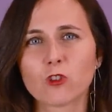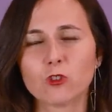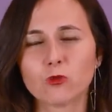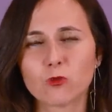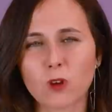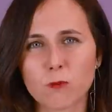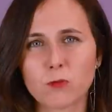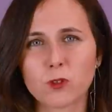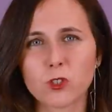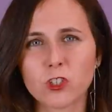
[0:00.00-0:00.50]
con
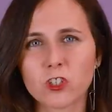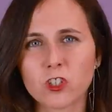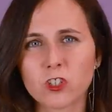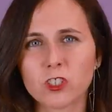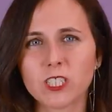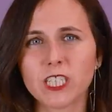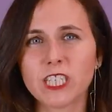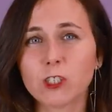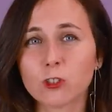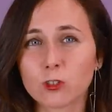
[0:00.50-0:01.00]
tu
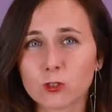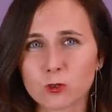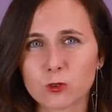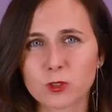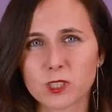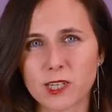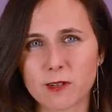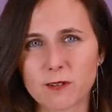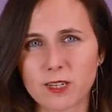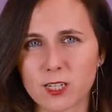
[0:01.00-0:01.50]
apoyo y con
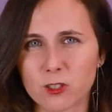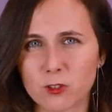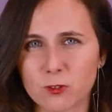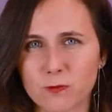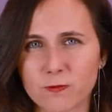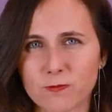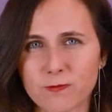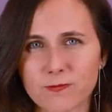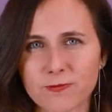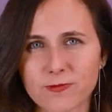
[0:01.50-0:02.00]
tu trabajo.